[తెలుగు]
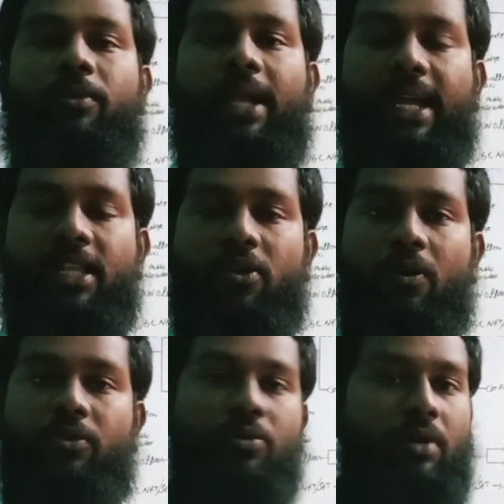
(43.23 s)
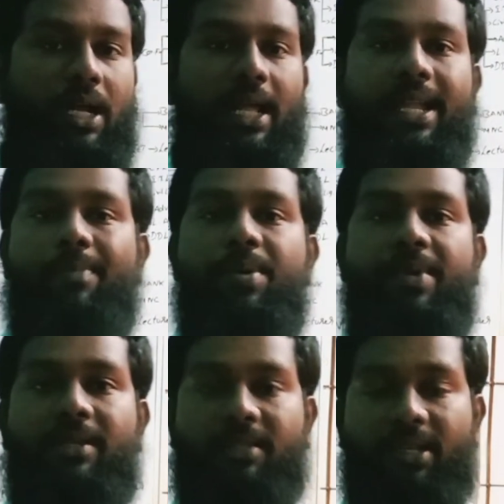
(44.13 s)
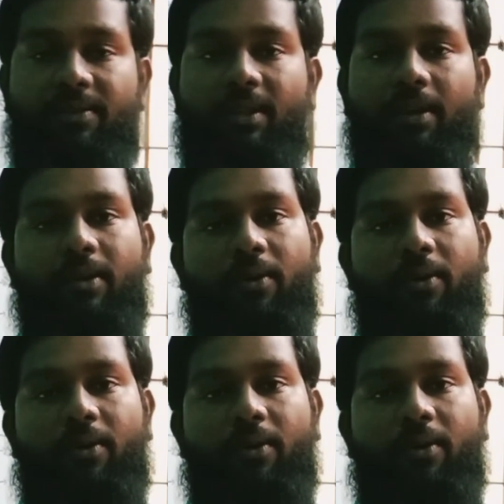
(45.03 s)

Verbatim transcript: ఎంగేజ్ కావచ్చు అలాగే ఎంబీబీఎస్ చదివిన తర్వాత